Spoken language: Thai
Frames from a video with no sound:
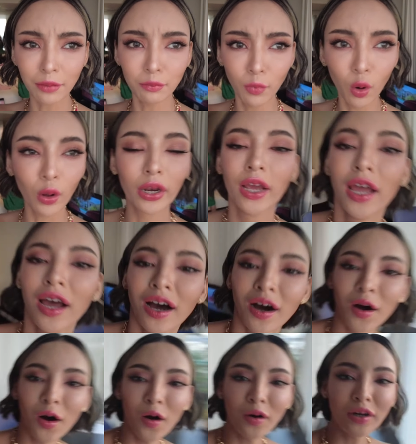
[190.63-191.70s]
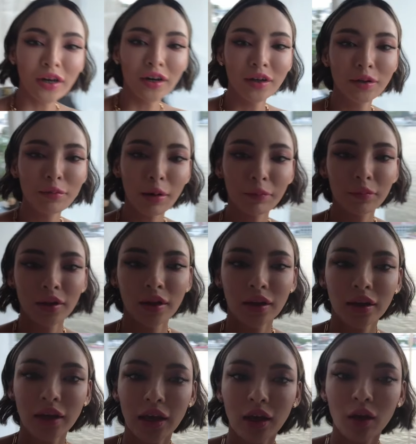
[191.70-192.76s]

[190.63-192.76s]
หมดห้องก็คือแบบเก๋